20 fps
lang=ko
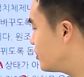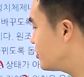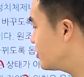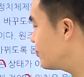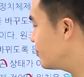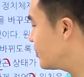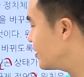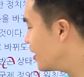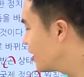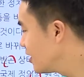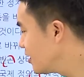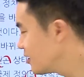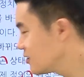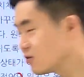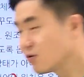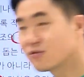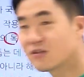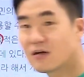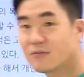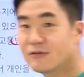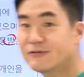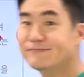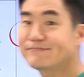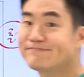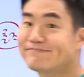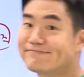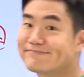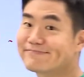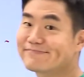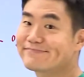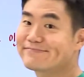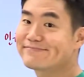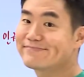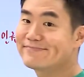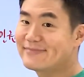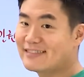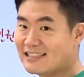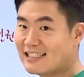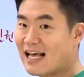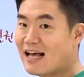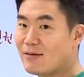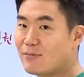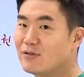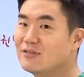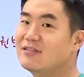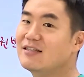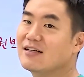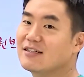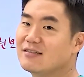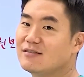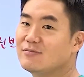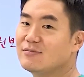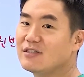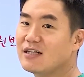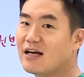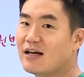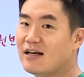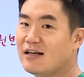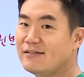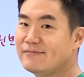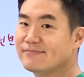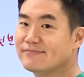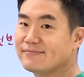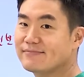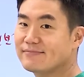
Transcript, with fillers: 있습니다. 정답은 4번이 되겠습니다.